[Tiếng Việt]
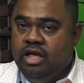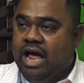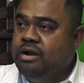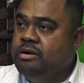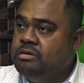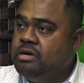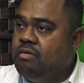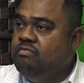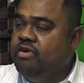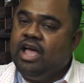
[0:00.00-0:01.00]
thì ảnh hưởng tới
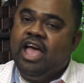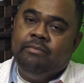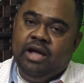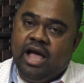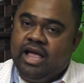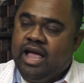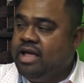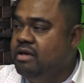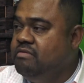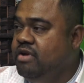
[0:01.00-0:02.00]
công việc 22.000
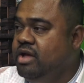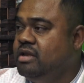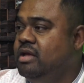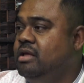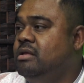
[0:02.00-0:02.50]
nhân viên thì